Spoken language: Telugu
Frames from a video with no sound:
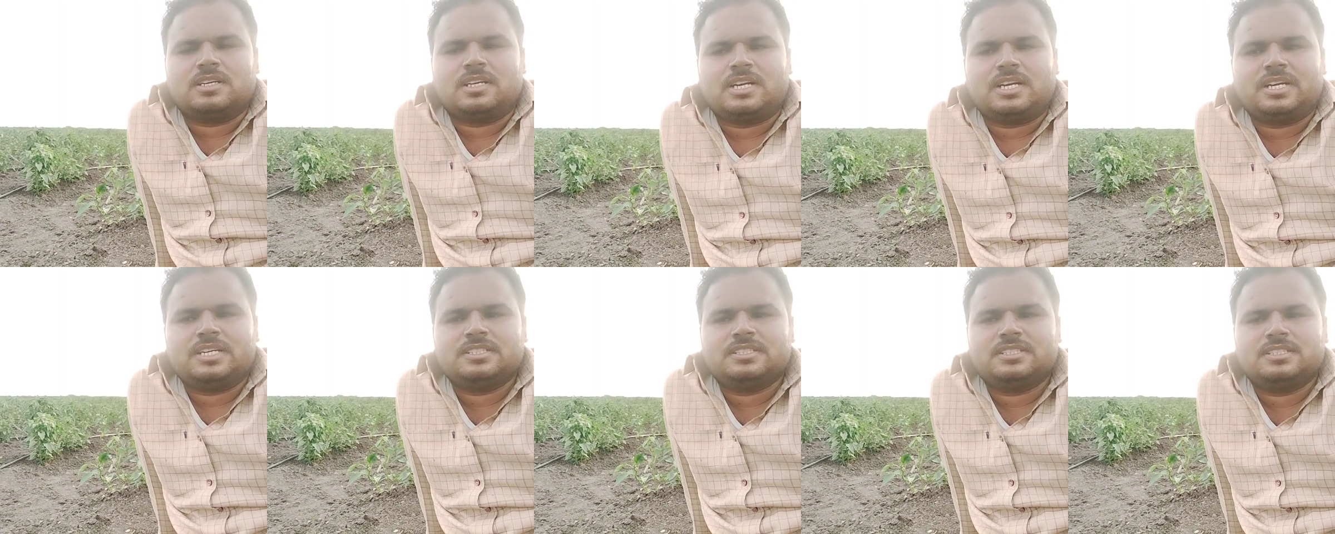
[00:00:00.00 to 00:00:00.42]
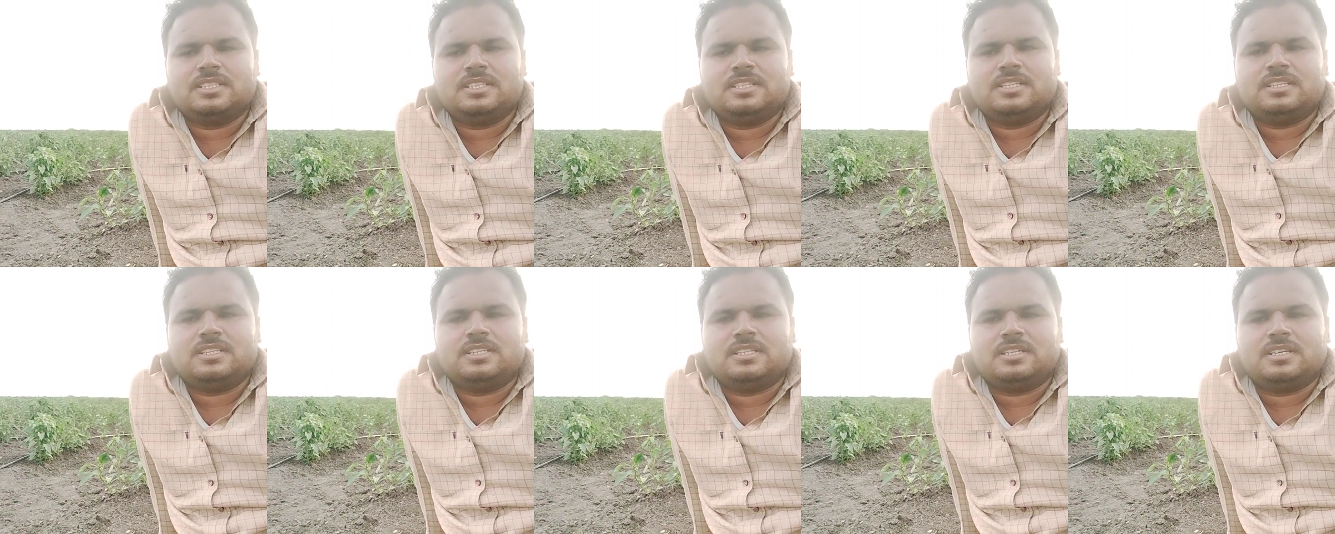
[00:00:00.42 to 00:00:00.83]

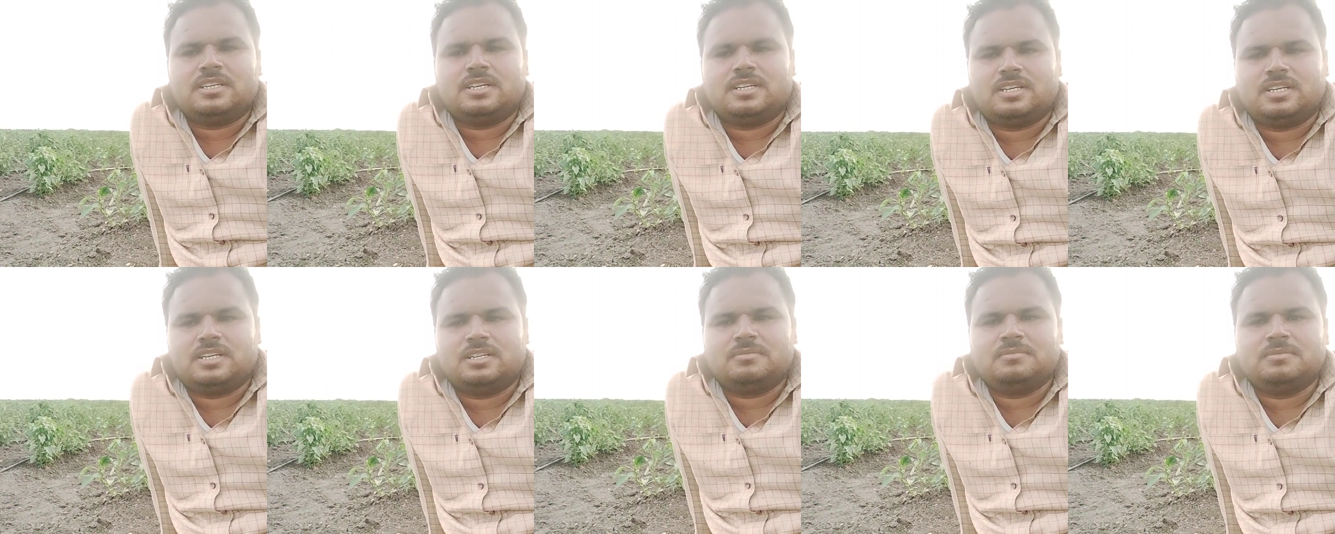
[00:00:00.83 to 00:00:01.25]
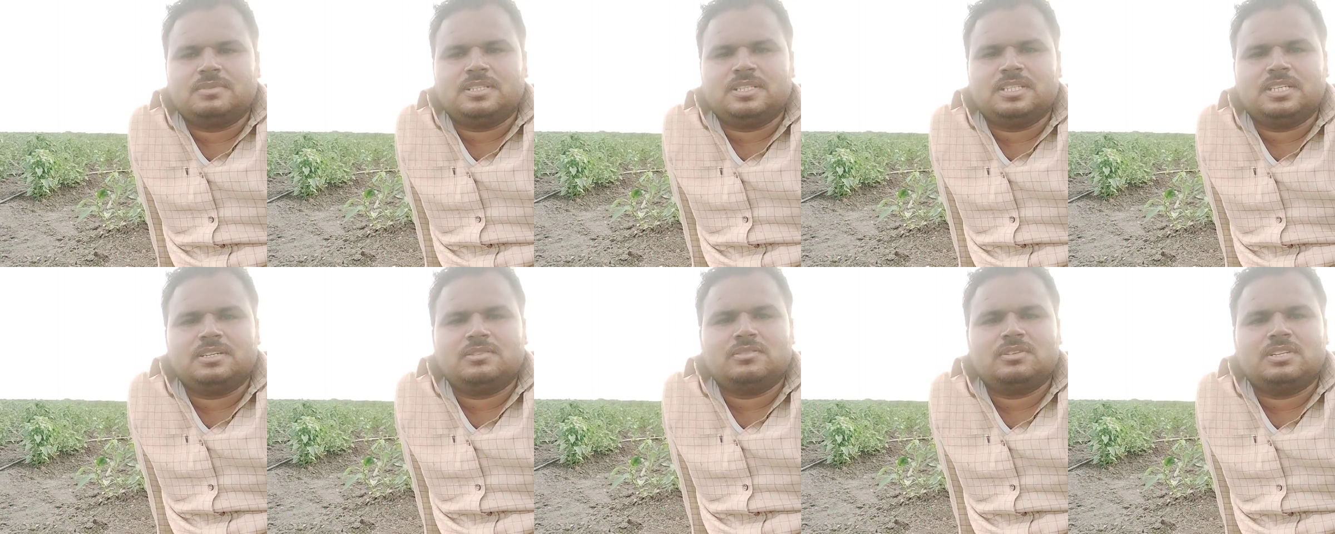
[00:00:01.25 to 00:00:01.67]
గ్రాసియా హనాబీ
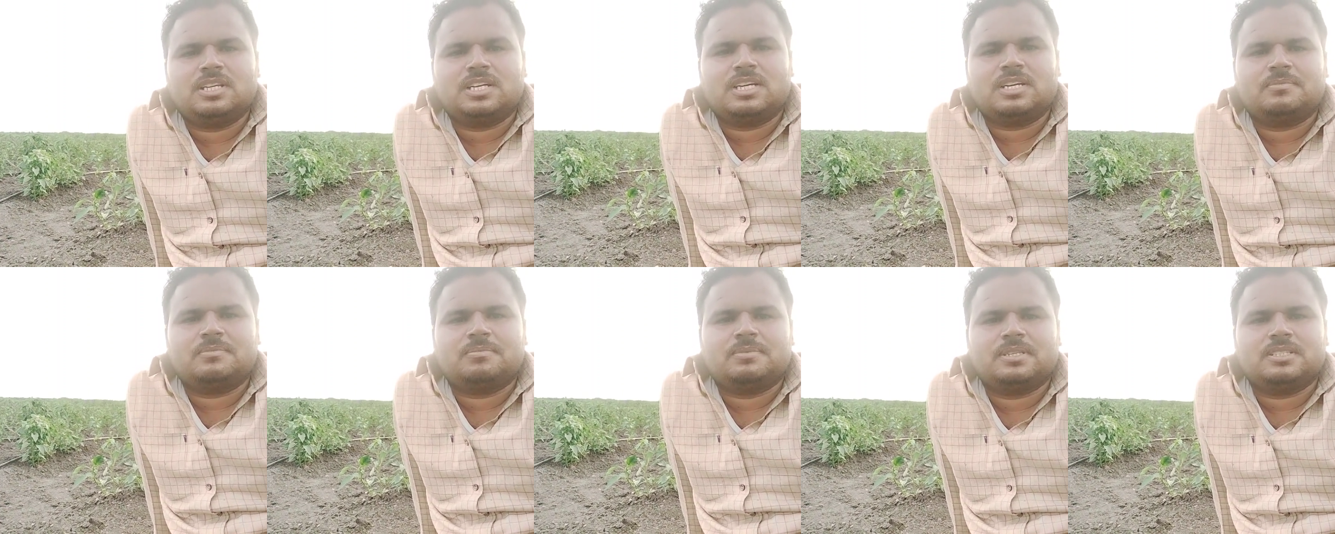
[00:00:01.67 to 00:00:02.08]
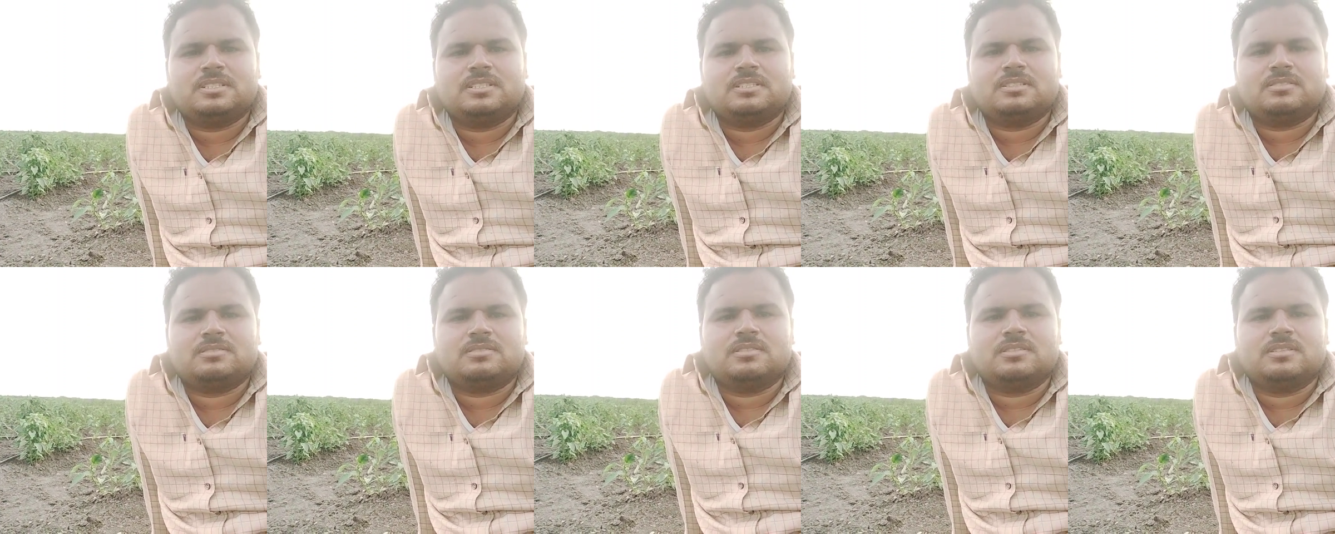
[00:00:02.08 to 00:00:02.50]
ఏ విధంగా
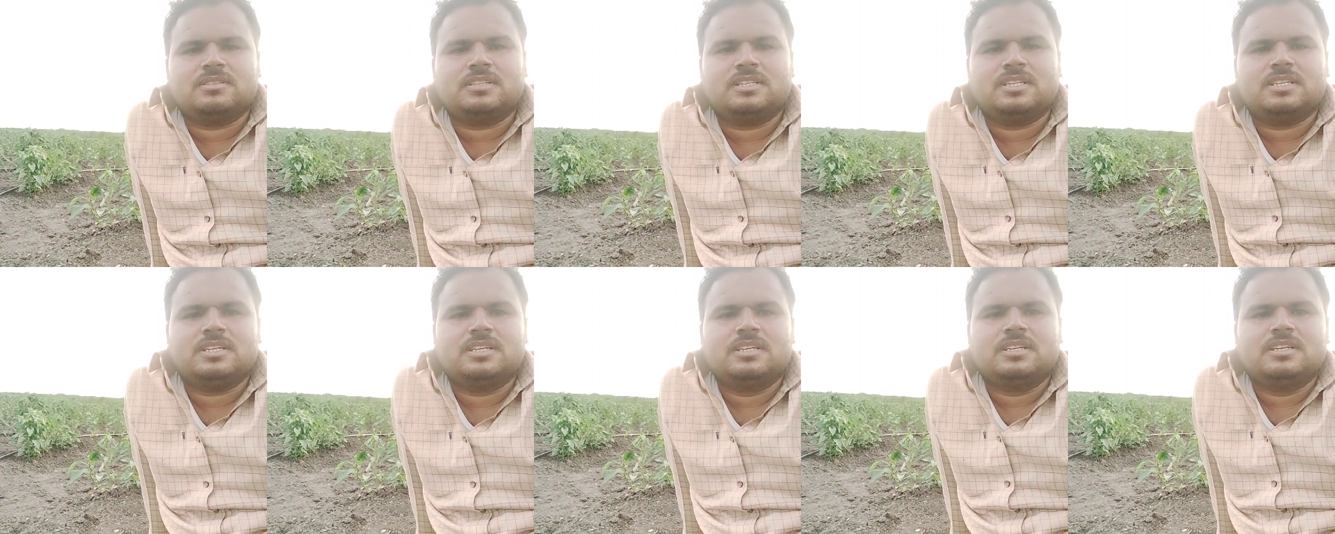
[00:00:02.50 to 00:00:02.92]
పనిచేస్తుంది